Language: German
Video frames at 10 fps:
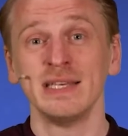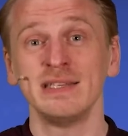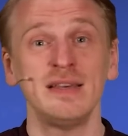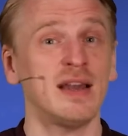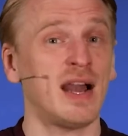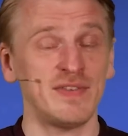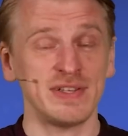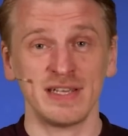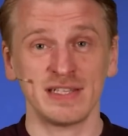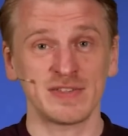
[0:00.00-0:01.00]
Hier haben wir
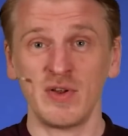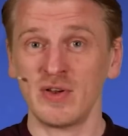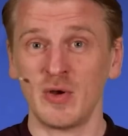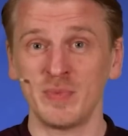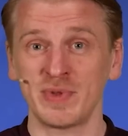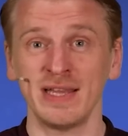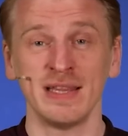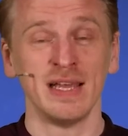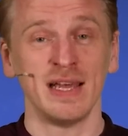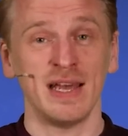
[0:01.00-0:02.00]
es jetzt vollkommen drin.